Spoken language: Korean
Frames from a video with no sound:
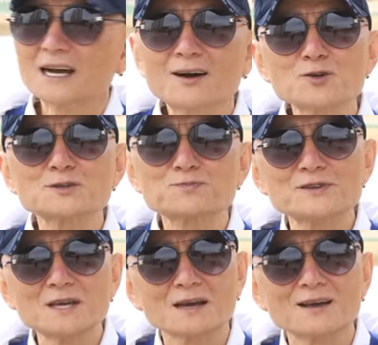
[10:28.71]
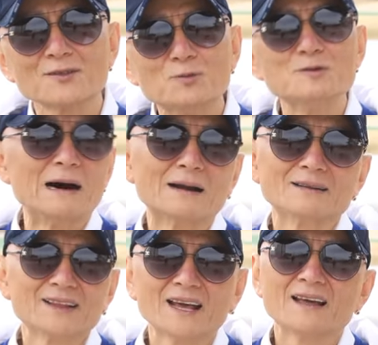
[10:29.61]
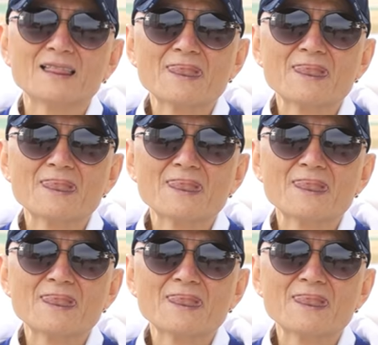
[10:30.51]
하고 싶은 얘기가 너무 많은데